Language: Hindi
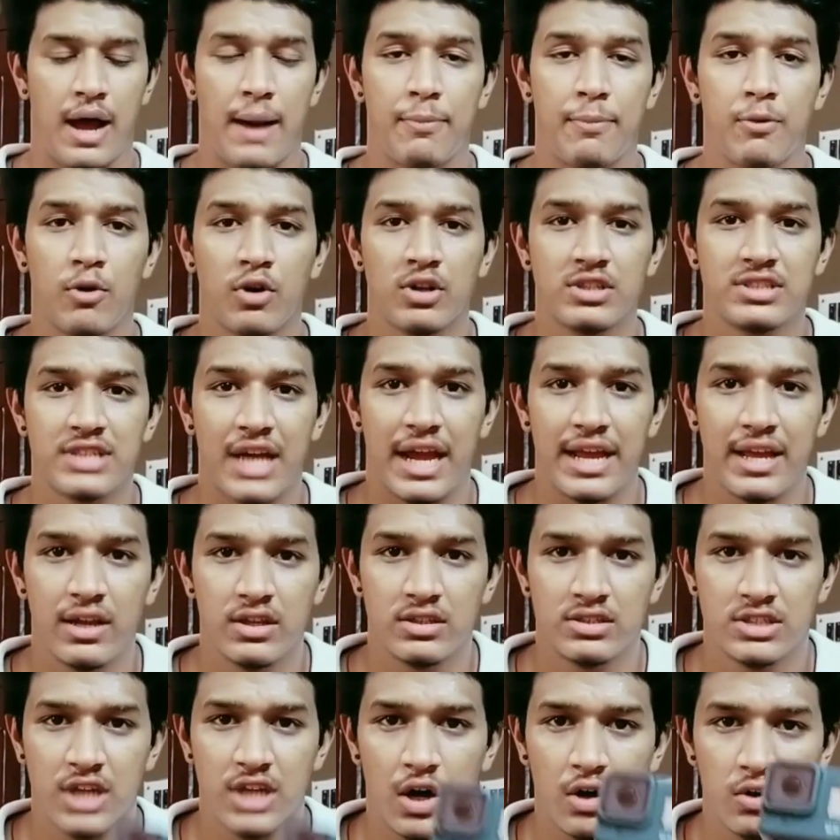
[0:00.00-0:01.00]
आप लोग
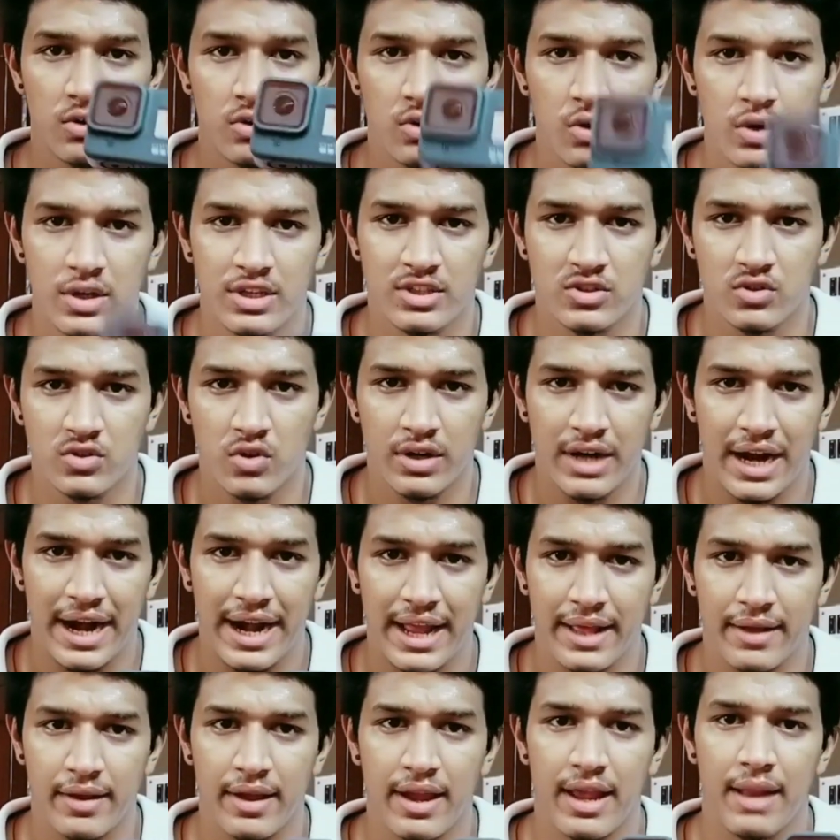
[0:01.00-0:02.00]
चाहो तो इसको
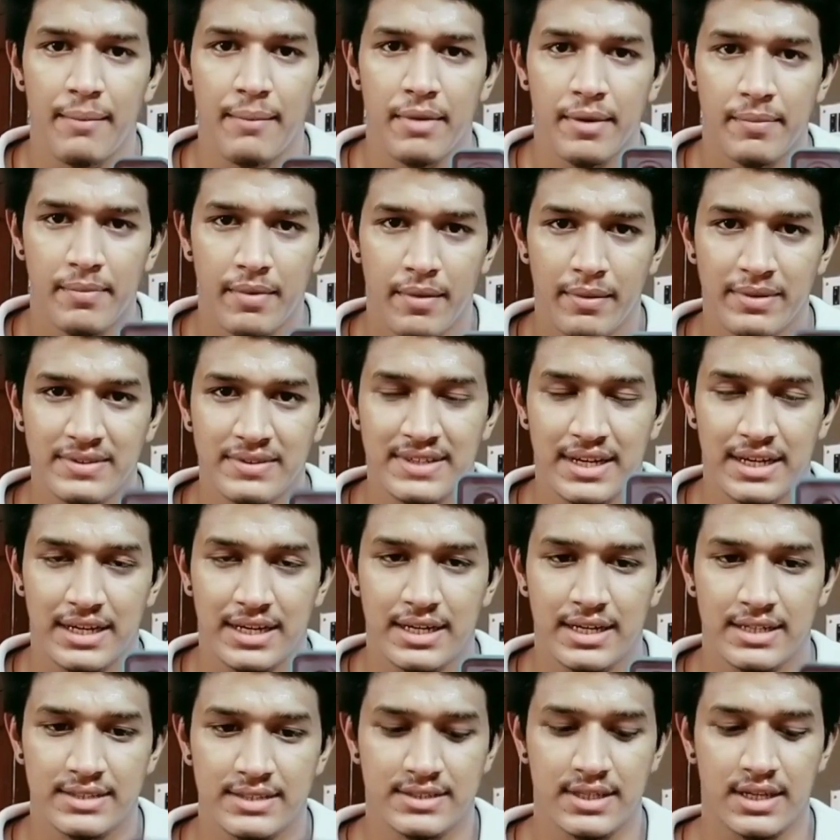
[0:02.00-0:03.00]
डायरेक्ट हेलमेट पे भी
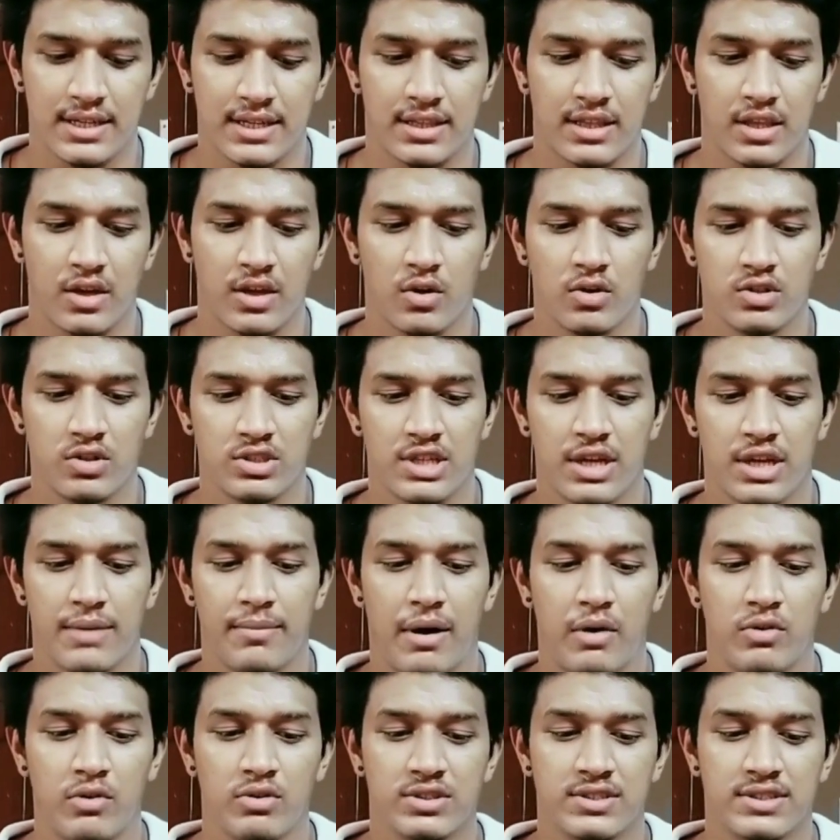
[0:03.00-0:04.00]
सेट कर सकते हो जे
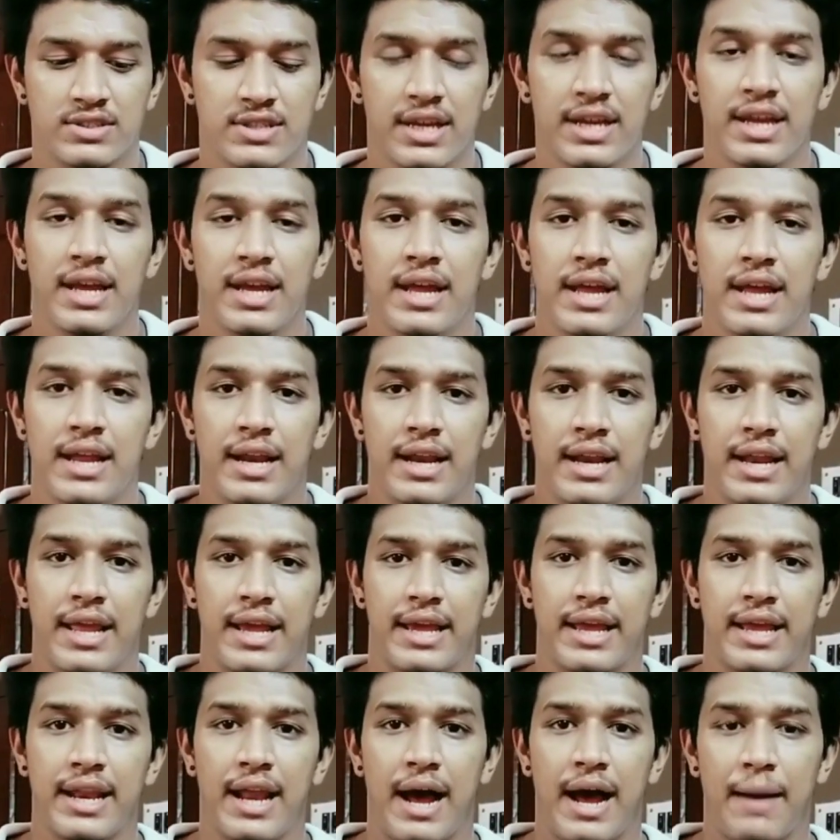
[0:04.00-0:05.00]
माउंट से
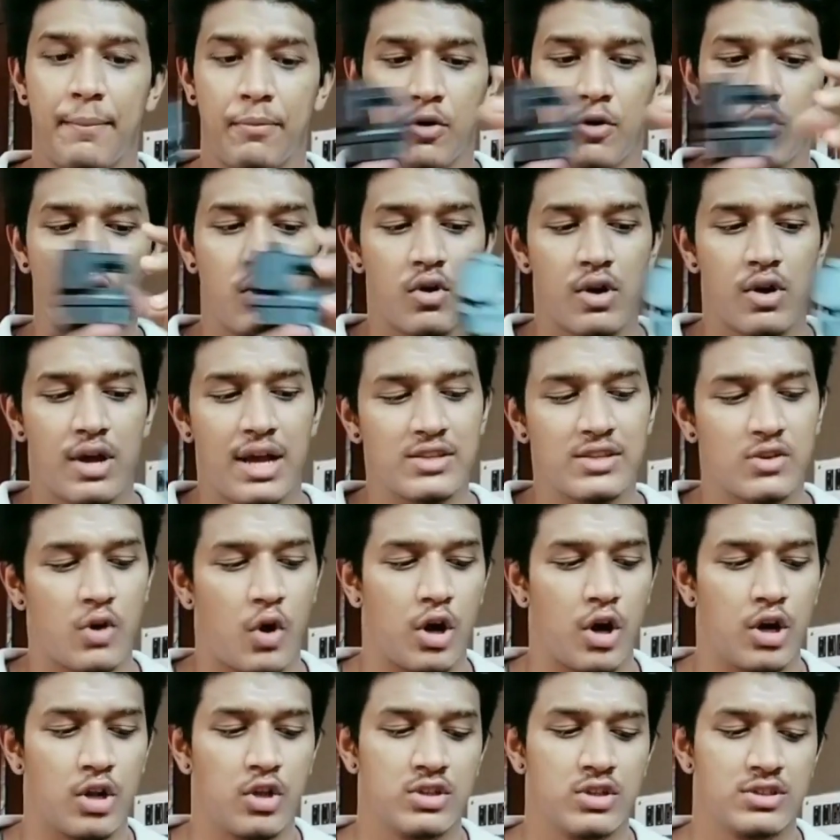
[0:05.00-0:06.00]
लेकिन आप लोगों
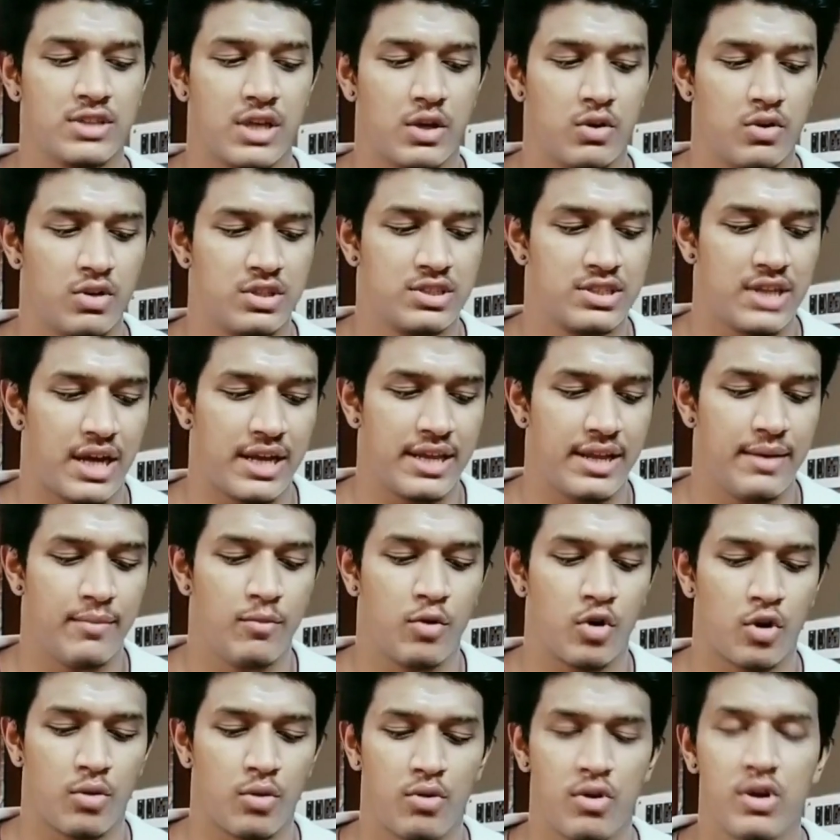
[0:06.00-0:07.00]
को ऑडियो जरूर चाहिए
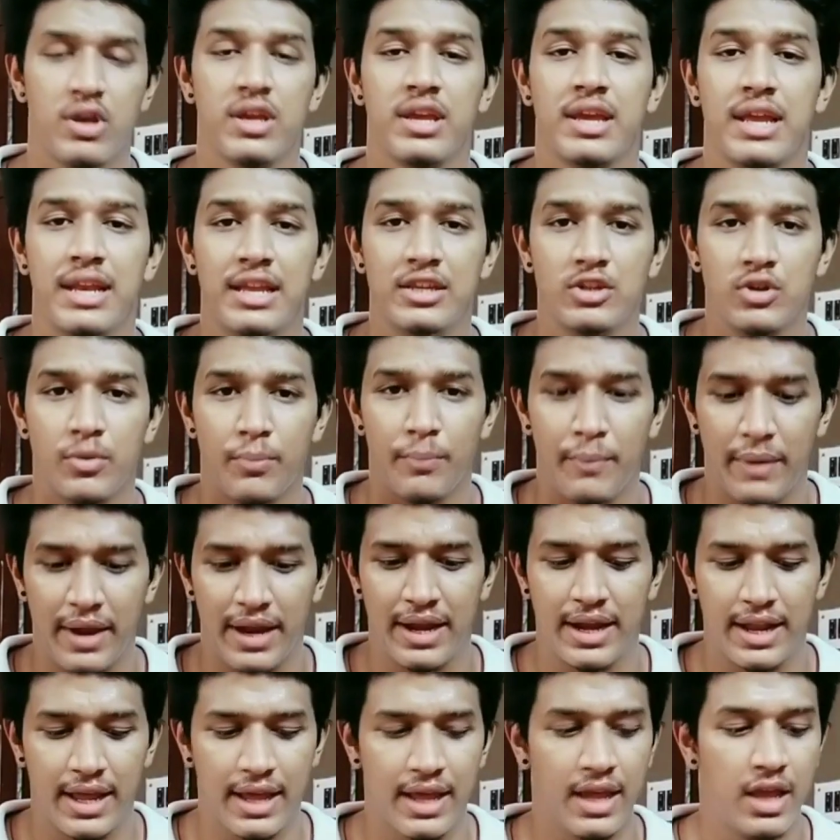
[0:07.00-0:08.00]
मॉडल के लिए जो
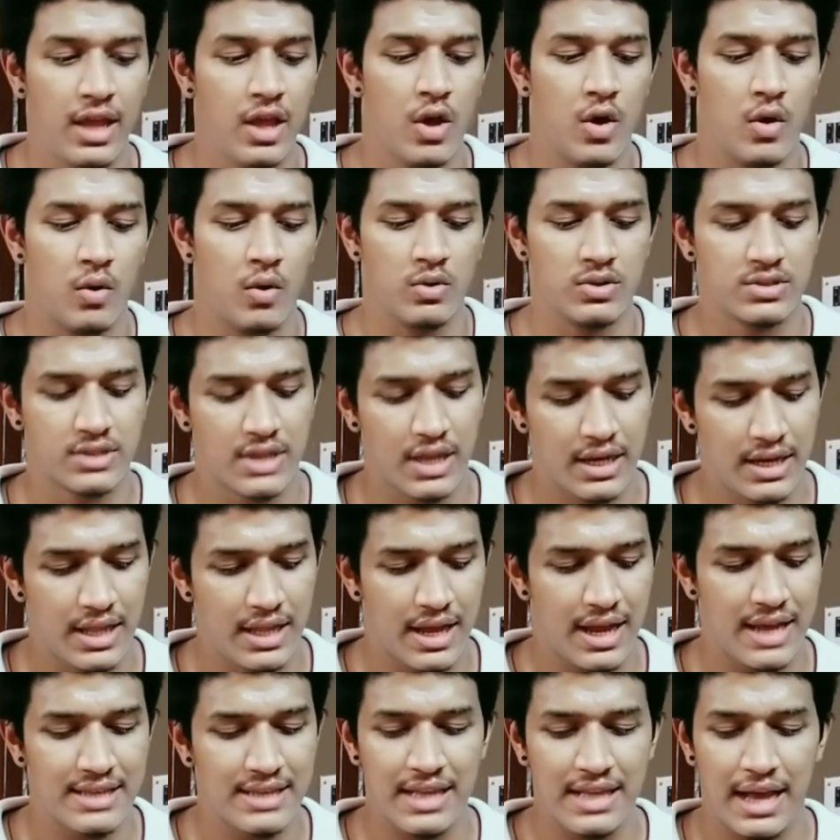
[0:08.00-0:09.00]
मेन है उसके
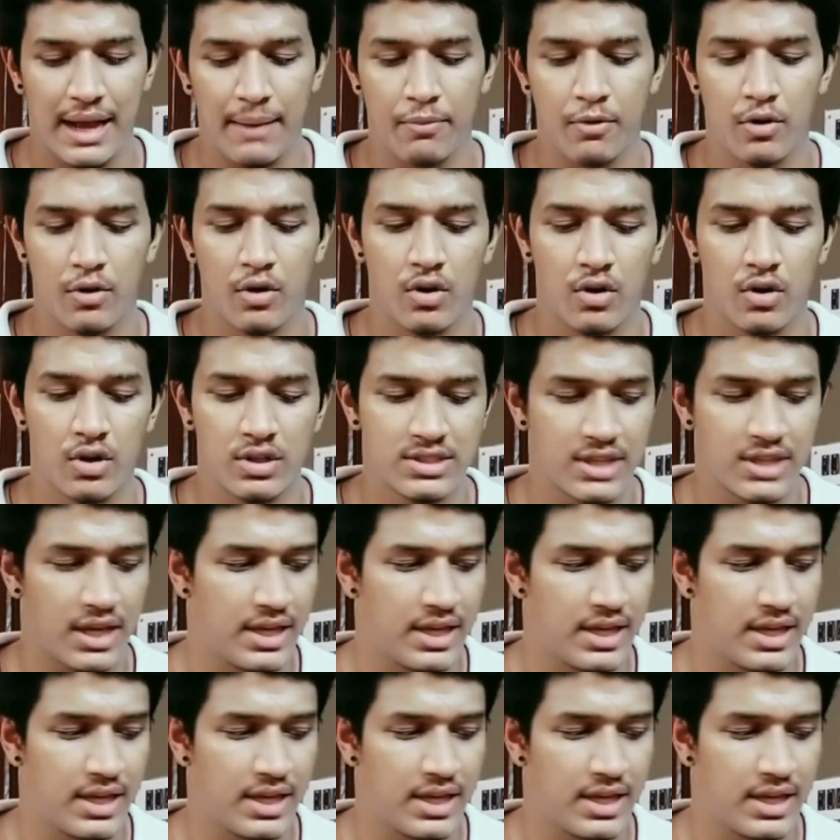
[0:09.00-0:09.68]
लिए गाइज आप लोगों को